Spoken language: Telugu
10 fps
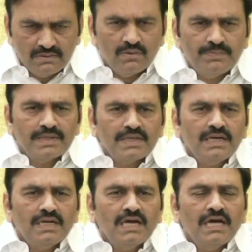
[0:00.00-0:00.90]
ఓపెన్గా
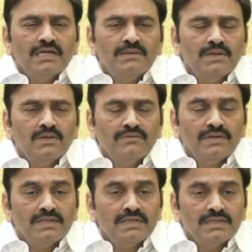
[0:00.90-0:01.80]
ఆయన
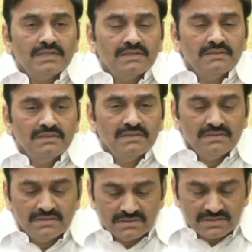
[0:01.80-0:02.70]
మనోవేదన్ని
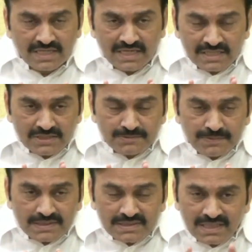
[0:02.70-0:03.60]
చాలా
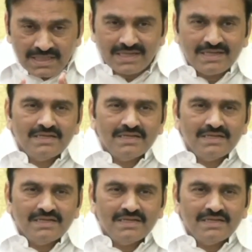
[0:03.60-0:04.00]
స్పష్టంగా